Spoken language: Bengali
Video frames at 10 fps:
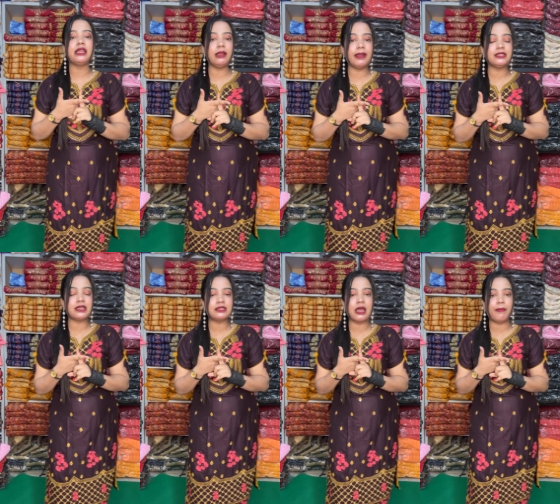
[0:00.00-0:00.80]
ডেলিভারি
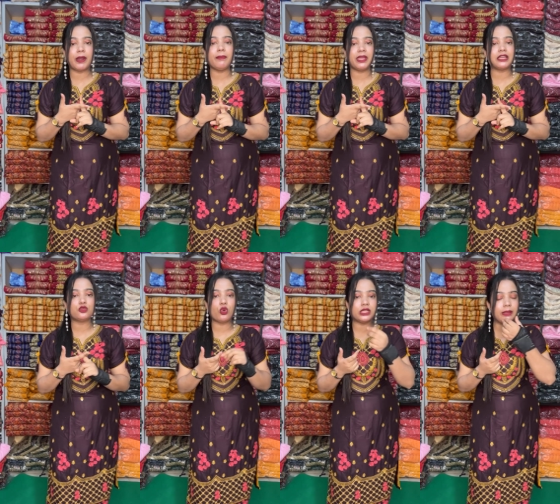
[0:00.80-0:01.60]
চার্জটা আপনারা
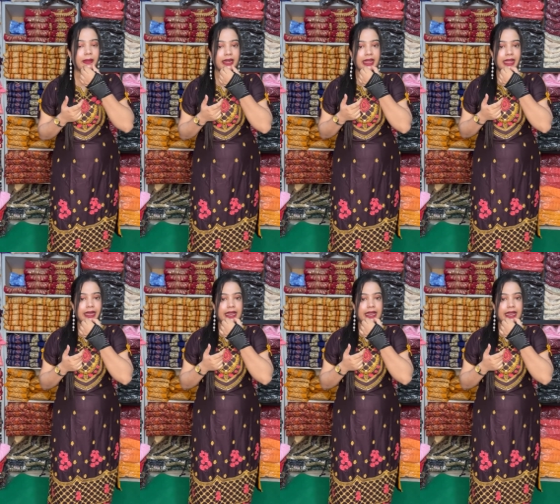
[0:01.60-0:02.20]
বিকাশ করে দিবেন